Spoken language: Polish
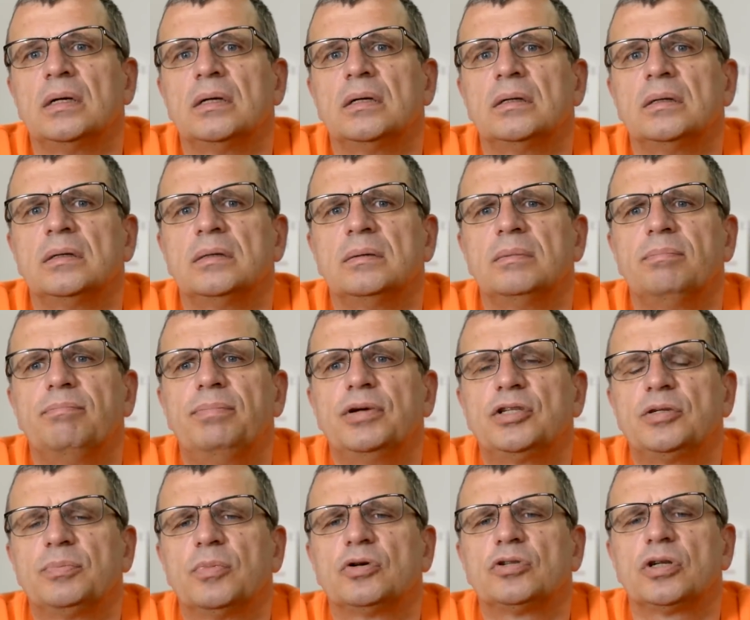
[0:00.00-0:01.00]
y,
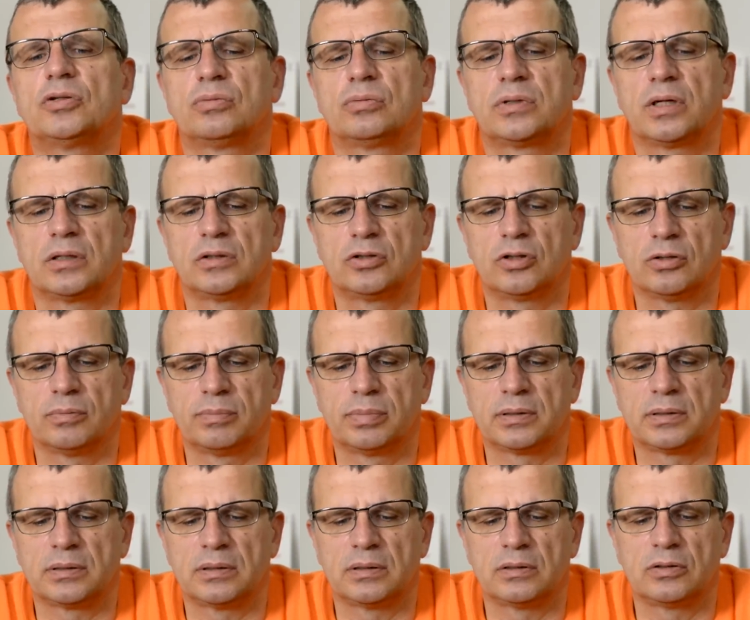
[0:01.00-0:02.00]
być może tutaj dobry,